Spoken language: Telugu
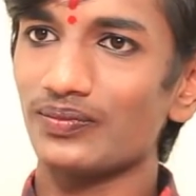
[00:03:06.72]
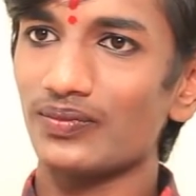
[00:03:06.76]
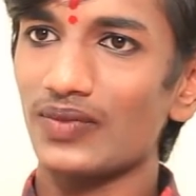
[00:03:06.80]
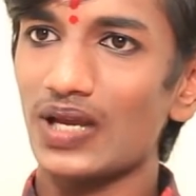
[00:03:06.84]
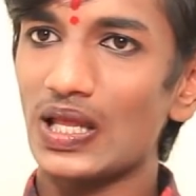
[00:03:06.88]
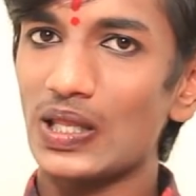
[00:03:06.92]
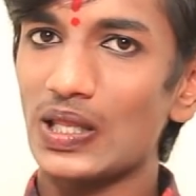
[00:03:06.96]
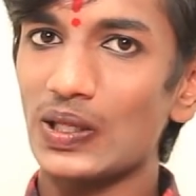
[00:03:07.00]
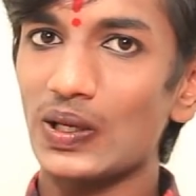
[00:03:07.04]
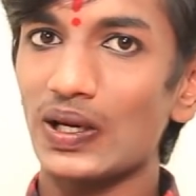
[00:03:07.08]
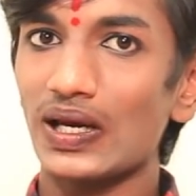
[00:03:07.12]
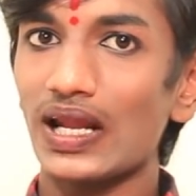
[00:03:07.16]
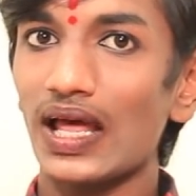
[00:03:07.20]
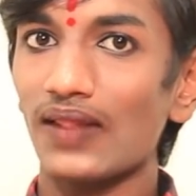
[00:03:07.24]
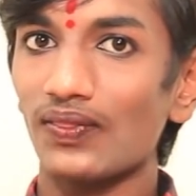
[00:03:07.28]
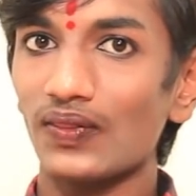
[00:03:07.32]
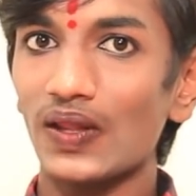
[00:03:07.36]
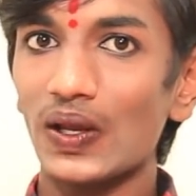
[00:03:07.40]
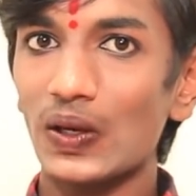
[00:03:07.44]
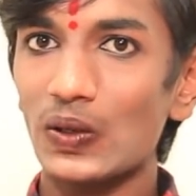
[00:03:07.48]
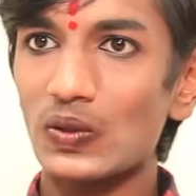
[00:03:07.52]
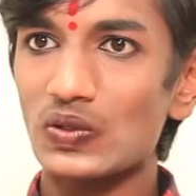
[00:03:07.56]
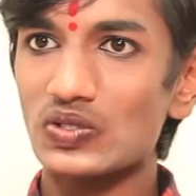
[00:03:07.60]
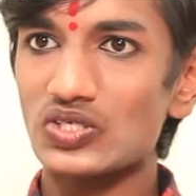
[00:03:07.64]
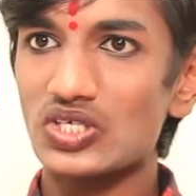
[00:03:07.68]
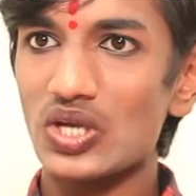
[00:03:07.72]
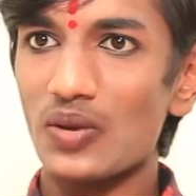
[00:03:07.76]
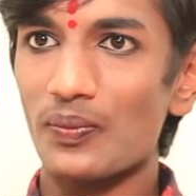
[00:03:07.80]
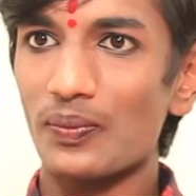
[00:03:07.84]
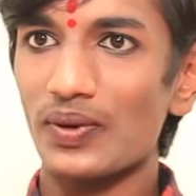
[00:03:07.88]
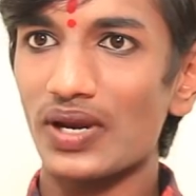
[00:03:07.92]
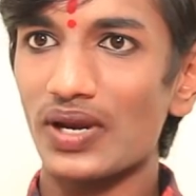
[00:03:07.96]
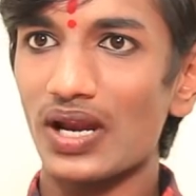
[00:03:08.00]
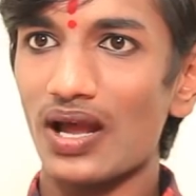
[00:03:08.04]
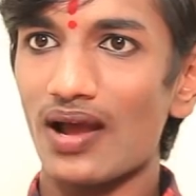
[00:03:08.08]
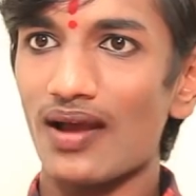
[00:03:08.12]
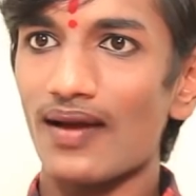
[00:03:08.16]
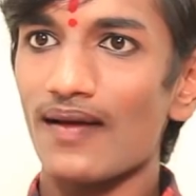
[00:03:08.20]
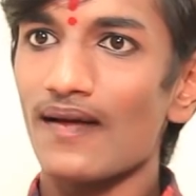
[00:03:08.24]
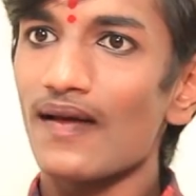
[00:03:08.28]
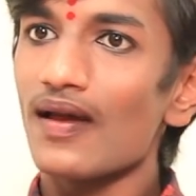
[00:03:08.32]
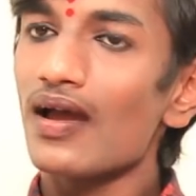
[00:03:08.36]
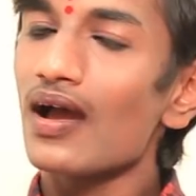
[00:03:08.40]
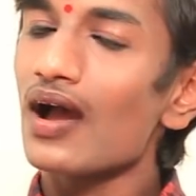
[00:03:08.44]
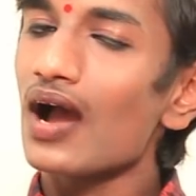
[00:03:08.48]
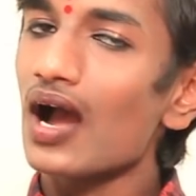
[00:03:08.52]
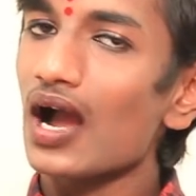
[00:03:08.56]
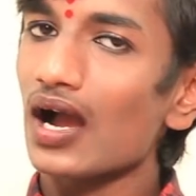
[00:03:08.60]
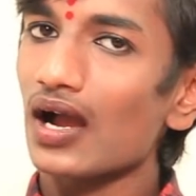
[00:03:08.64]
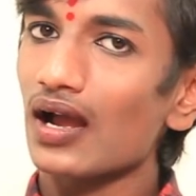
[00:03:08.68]
ఎందుకంటే అందరి గురించి చెప్పిన
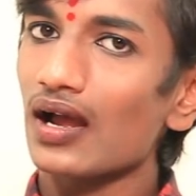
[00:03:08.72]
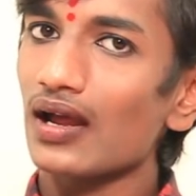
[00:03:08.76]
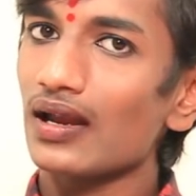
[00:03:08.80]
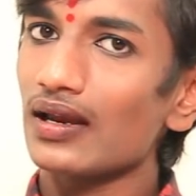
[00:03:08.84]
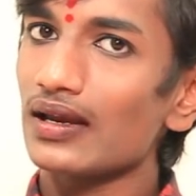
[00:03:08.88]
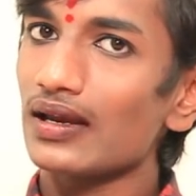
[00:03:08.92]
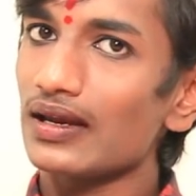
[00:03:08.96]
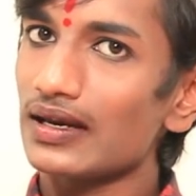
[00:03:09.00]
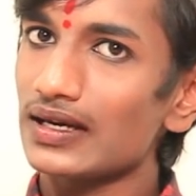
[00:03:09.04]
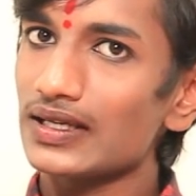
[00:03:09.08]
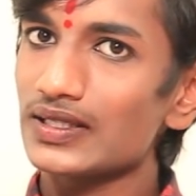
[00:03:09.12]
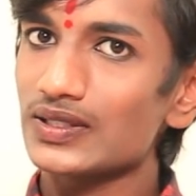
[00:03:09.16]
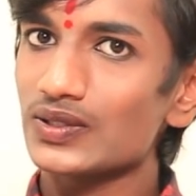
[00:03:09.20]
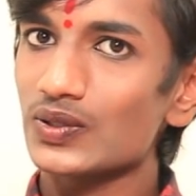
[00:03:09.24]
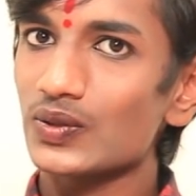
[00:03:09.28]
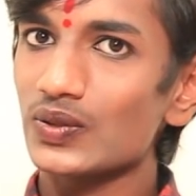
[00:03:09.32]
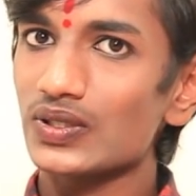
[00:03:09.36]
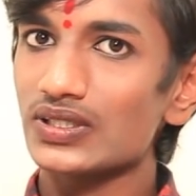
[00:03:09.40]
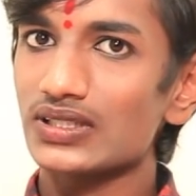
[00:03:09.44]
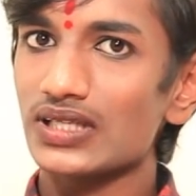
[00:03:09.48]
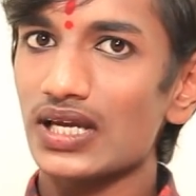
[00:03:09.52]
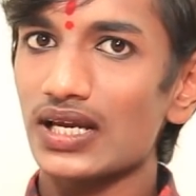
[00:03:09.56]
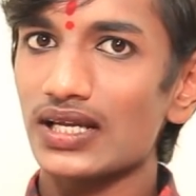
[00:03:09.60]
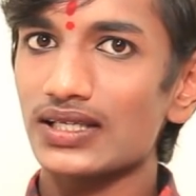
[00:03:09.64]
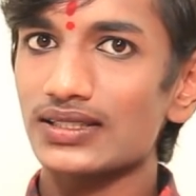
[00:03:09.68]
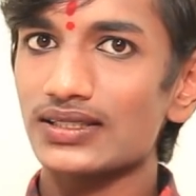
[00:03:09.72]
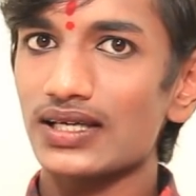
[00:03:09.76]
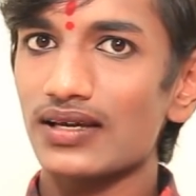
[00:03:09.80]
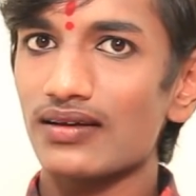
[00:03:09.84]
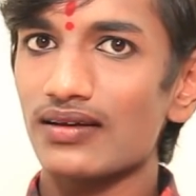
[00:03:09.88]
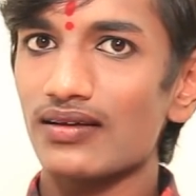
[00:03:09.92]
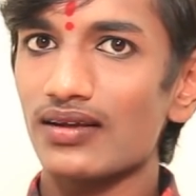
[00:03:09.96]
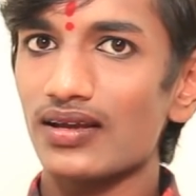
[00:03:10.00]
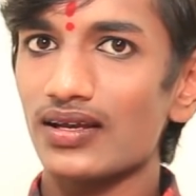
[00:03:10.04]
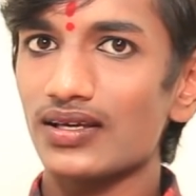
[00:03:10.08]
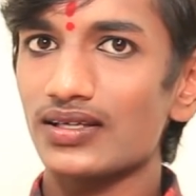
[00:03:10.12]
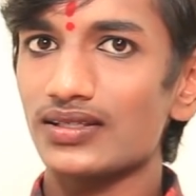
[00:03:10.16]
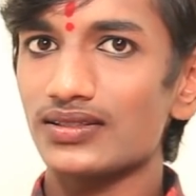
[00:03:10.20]
లేడీస్ గురించి అయినా సరే